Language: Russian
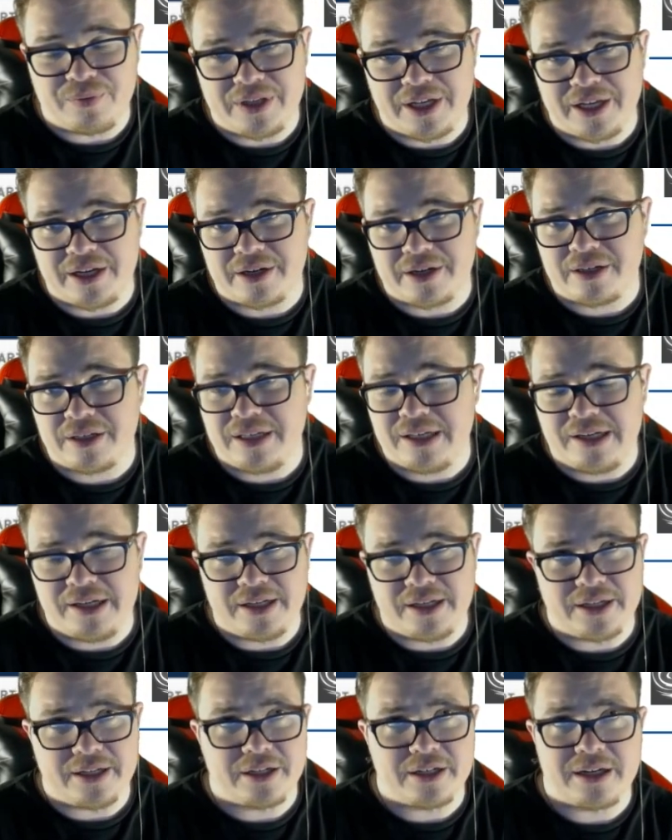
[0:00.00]
Flare
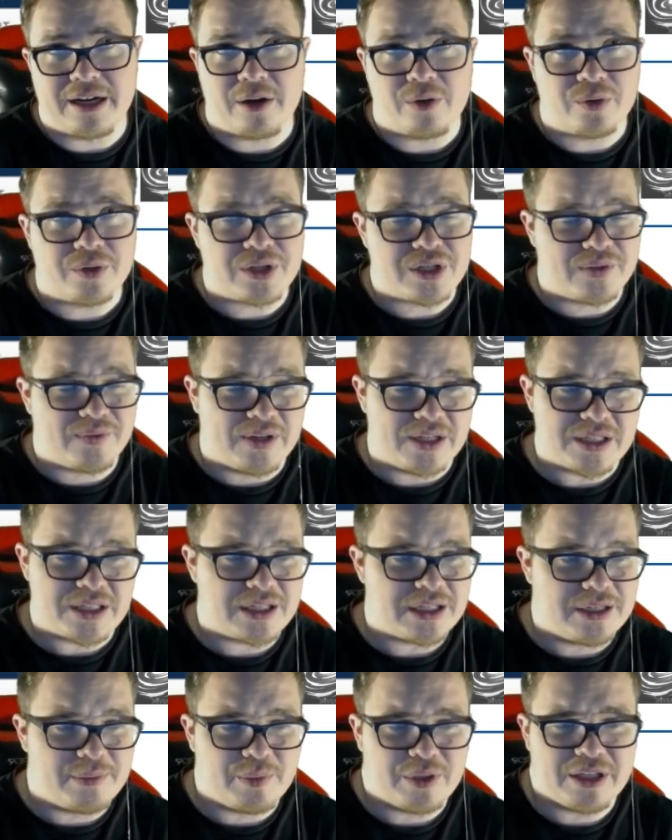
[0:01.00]
или как он
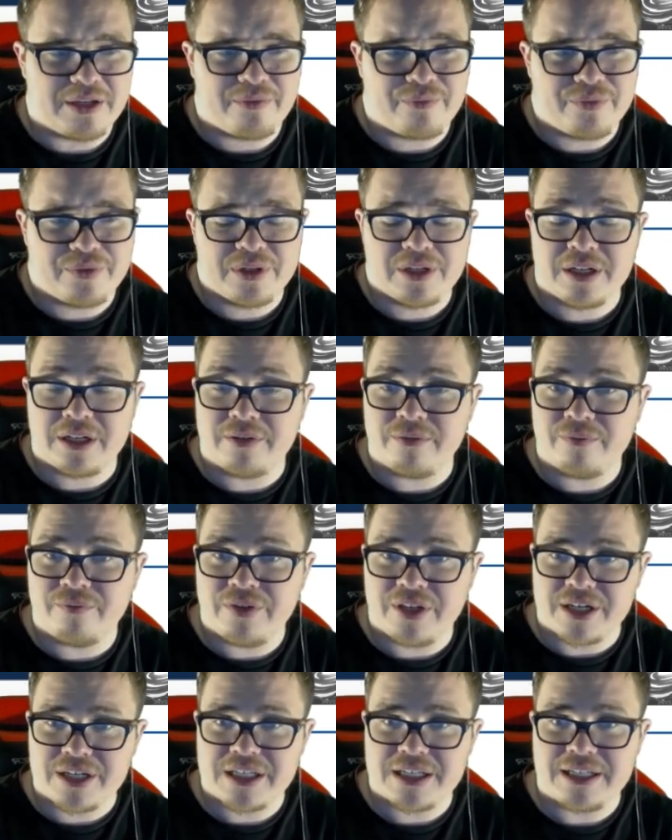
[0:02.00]
назывался именно в
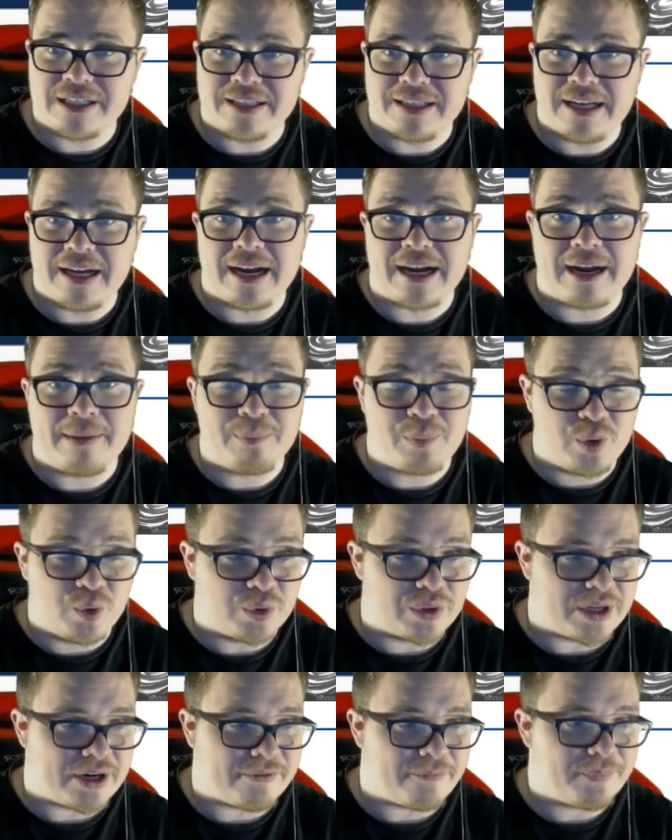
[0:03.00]
версии для
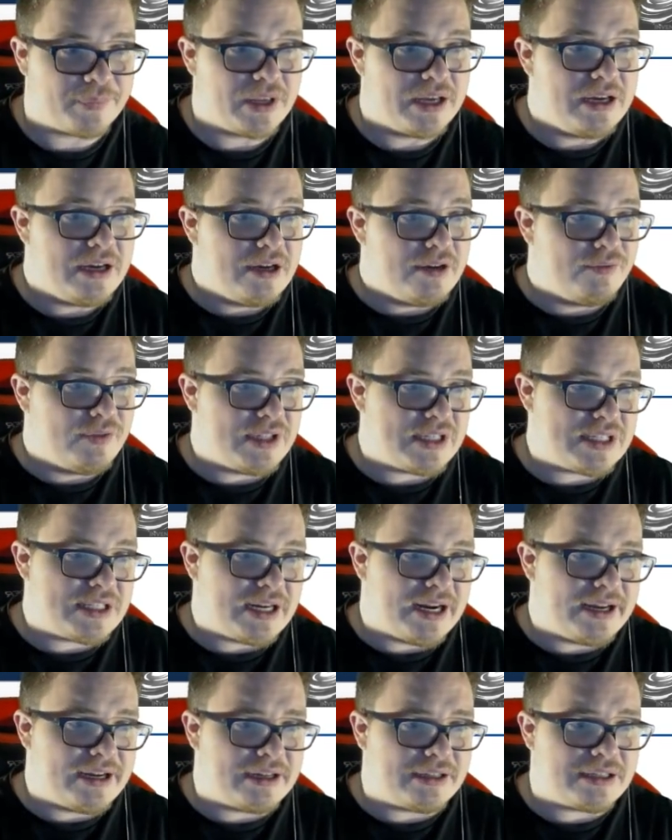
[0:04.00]
компьютеров.
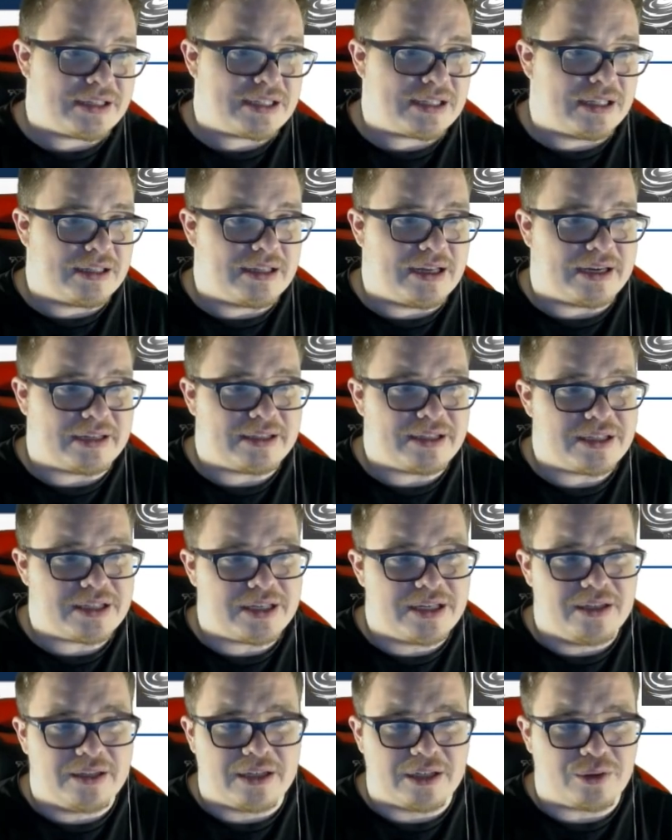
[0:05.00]
Винстрайк это стандартный
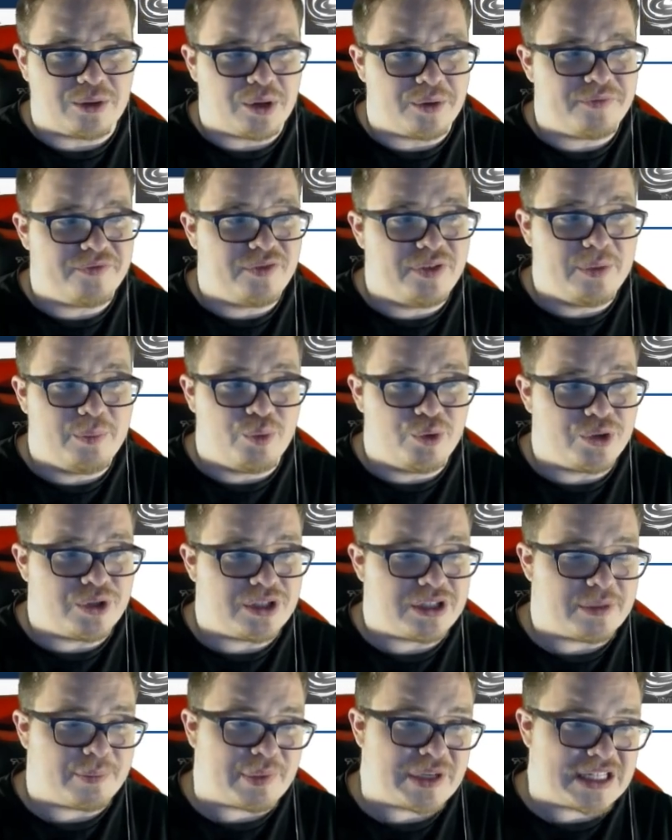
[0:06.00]
скилл, которым вы
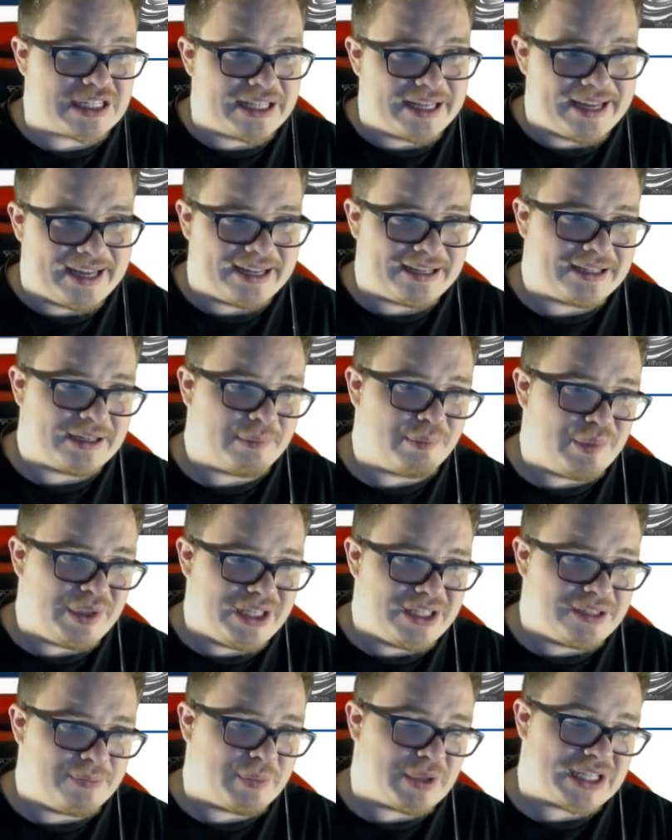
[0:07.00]
будете постоянно
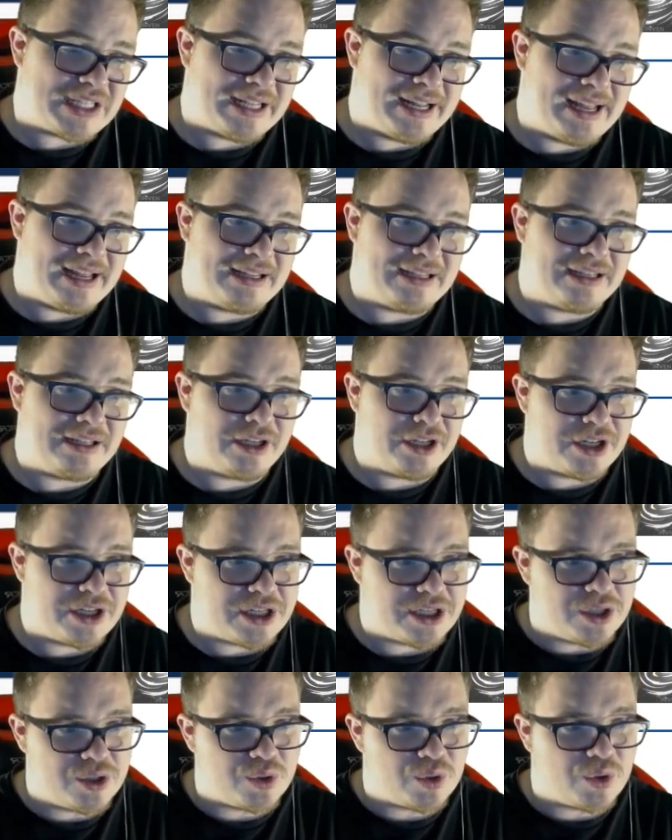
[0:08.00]
бить, постоянно
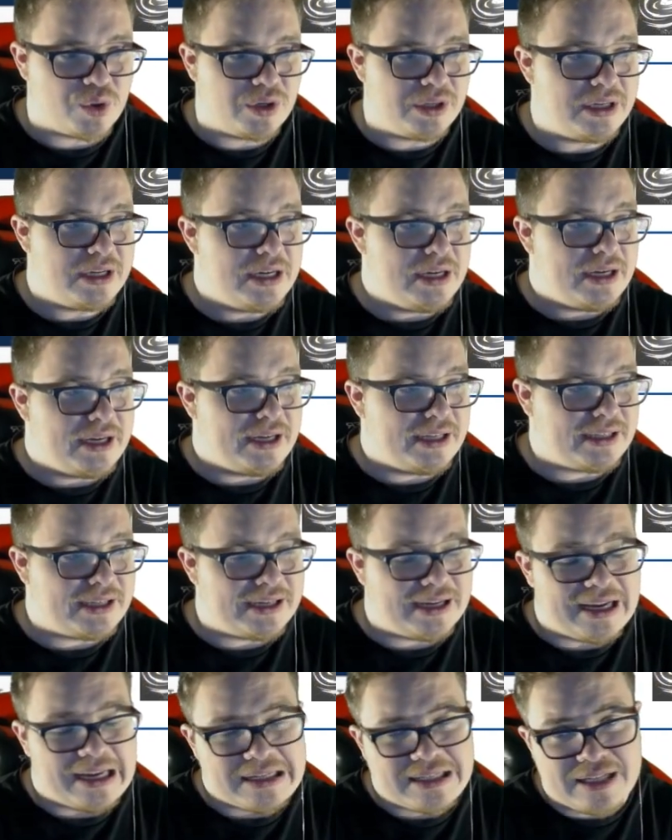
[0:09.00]
наносить урон.
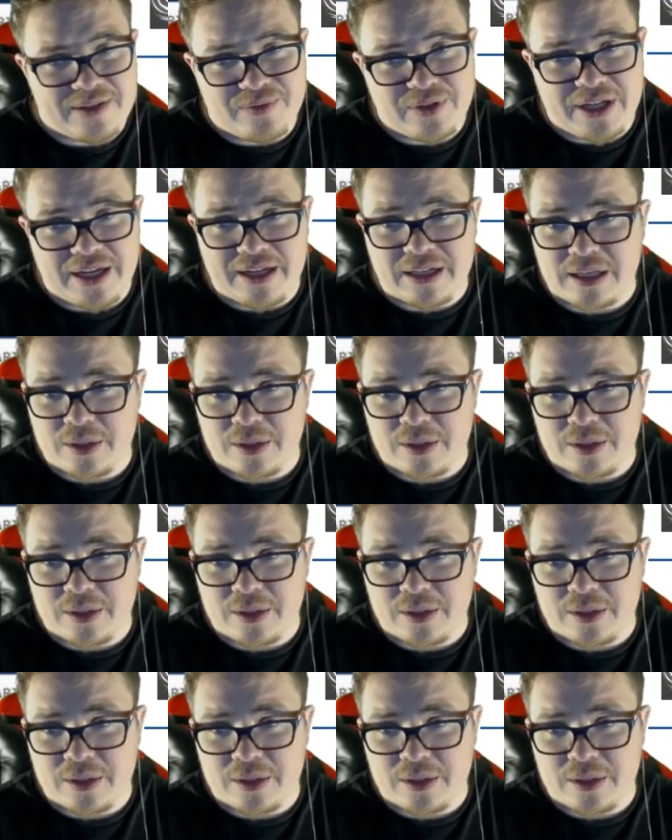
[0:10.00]
Это основная